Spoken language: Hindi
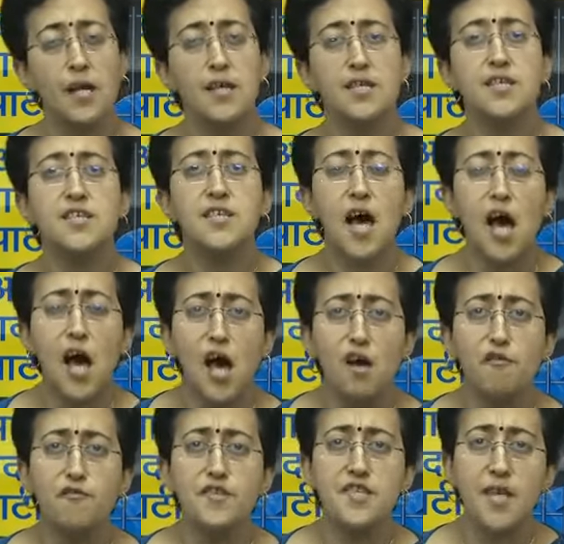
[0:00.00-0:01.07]

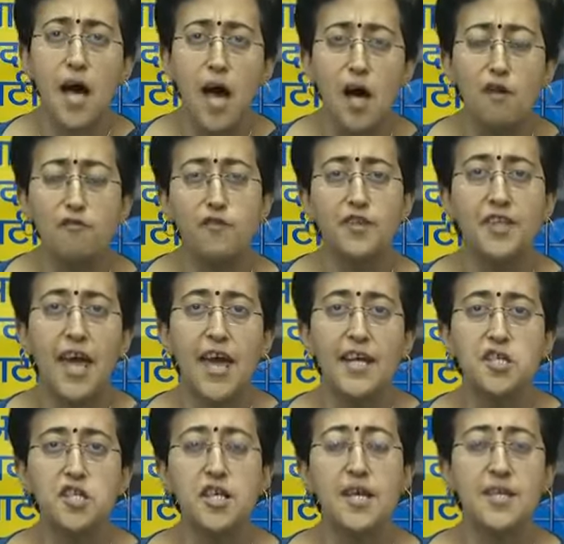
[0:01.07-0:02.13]
साफ साफ देश
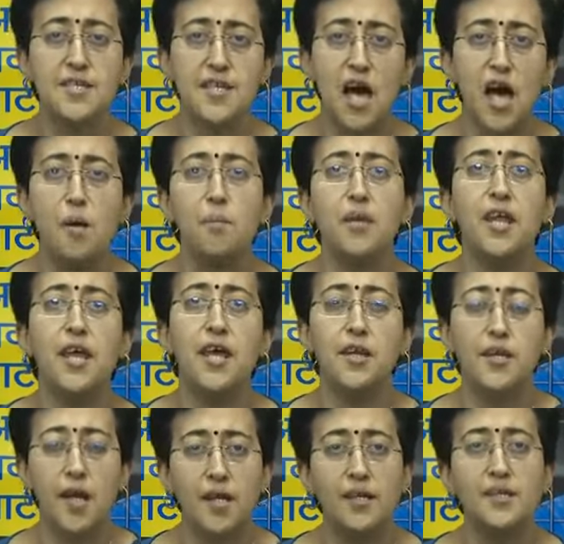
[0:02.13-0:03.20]
के सामने
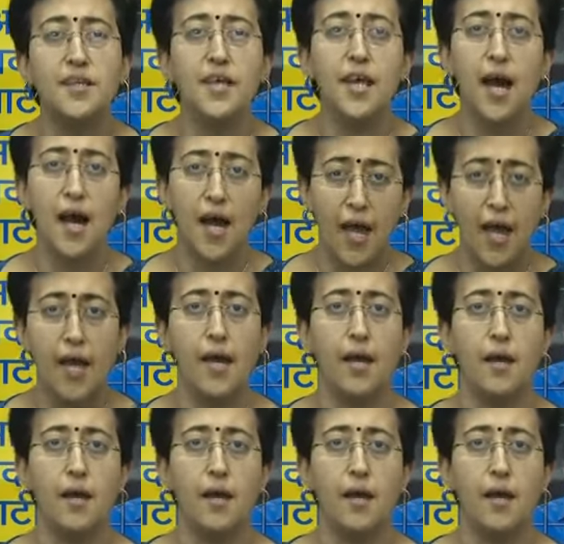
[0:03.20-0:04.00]
रख दिया है